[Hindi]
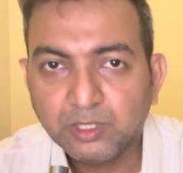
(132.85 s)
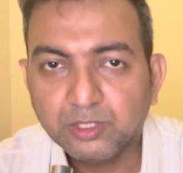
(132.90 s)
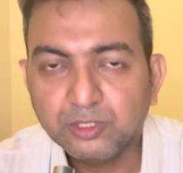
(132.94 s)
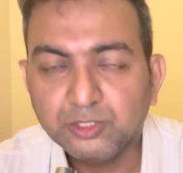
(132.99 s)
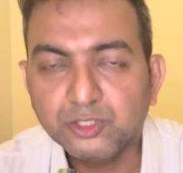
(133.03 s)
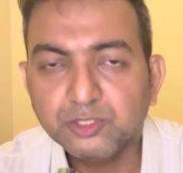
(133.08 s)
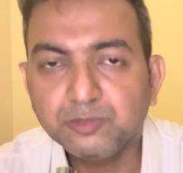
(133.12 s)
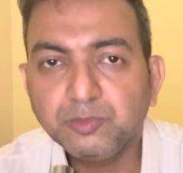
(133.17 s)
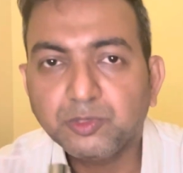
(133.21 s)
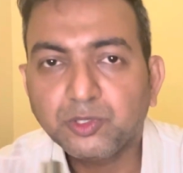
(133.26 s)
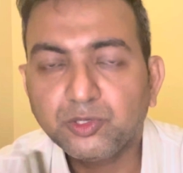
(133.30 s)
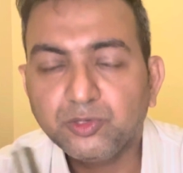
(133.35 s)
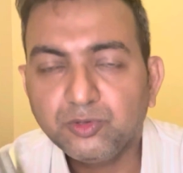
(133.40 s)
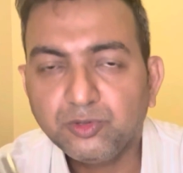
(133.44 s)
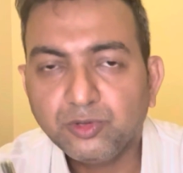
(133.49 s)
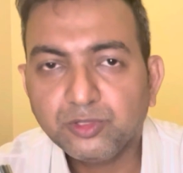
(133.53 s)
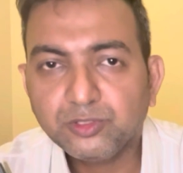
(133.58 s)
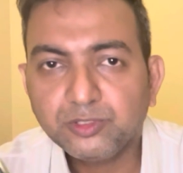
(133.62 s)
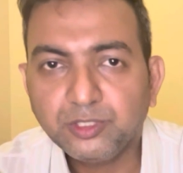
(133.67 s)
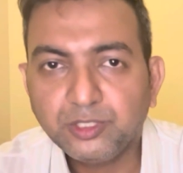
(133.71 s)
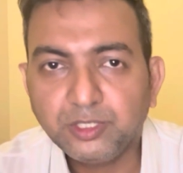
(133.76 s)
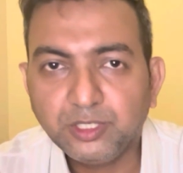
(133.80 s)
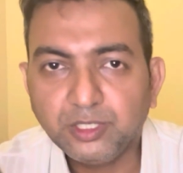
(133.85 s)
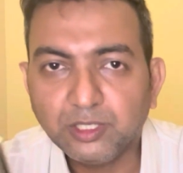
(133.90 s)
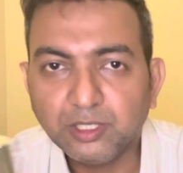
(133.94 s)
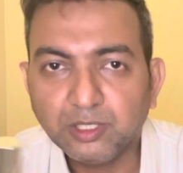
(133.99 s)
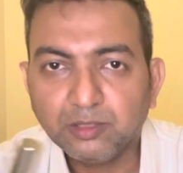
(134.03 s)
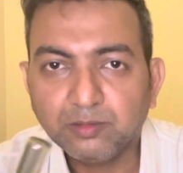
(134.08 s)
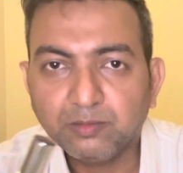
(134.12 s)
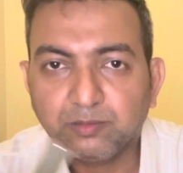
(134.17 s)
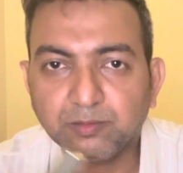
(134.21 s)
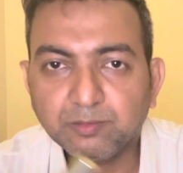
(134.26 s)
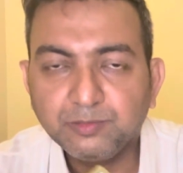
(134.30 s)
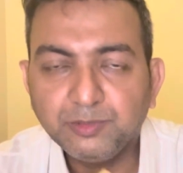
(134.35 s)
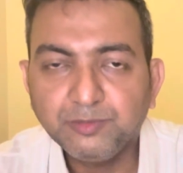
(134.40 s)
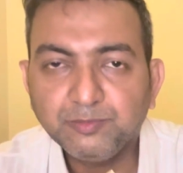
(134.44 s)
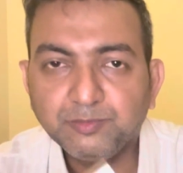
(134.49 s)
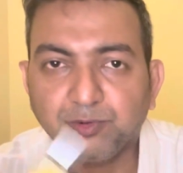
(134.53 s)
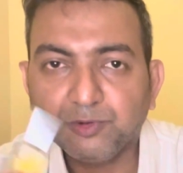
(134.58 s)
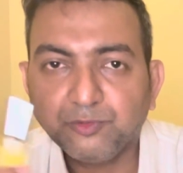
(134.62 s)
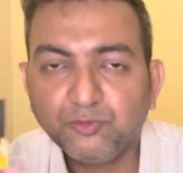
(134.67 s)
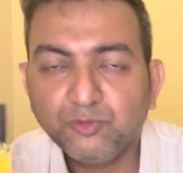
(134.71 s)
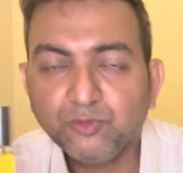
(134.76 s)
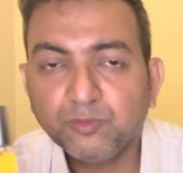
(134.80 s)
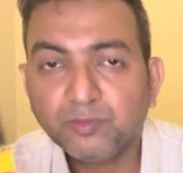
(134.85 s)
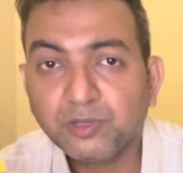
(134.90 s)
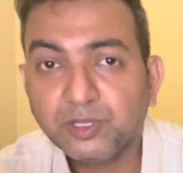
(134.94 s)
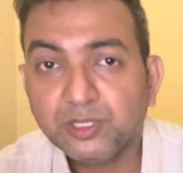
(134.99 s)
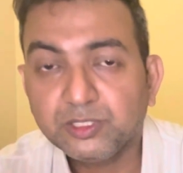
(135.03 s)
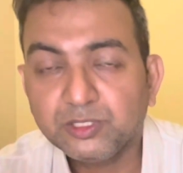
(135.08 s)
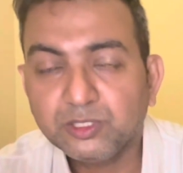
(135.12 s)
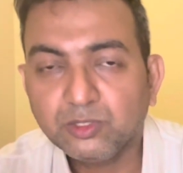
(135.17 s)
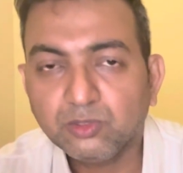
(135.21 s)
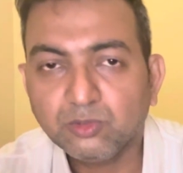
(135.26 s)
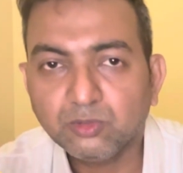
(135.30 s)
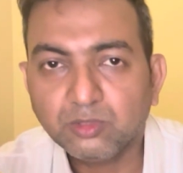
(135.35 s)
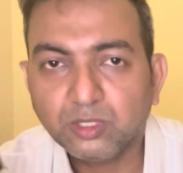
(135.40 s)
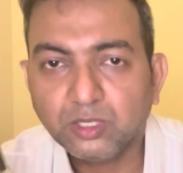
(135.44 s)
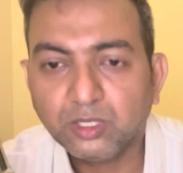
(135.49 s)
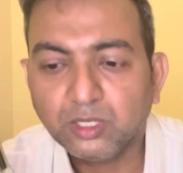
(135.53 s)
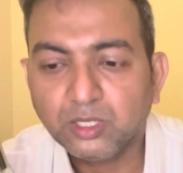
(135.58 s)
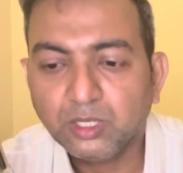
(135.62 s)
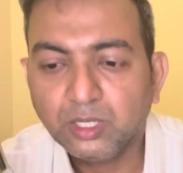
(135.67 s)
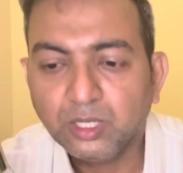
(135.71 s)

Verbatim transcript: जिसमें क्यूरियोसिटी है कि परफ्यूम कैसे होता है